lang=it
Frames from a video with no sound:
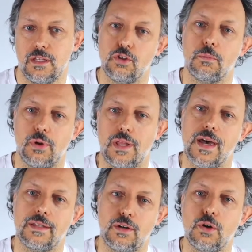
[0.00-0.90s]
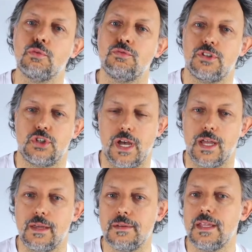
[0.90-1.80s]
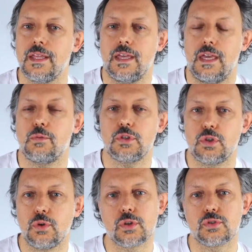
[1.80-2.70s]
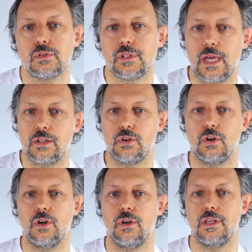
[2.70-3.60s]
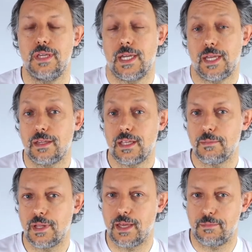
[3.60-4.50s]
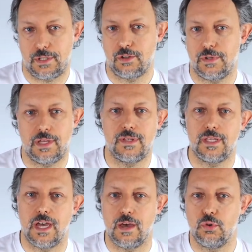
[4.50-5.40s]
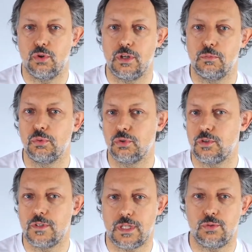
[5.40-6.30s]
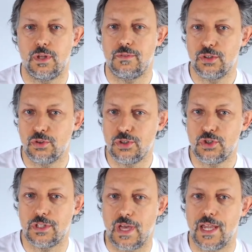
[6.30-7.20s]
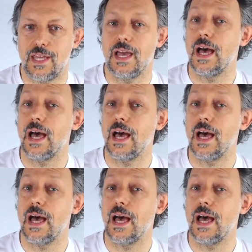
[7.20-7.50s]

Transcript: dopo la data ufficiale e questo è un risultato incredibile per come la vediamo da un punto di vista di un evento digitale,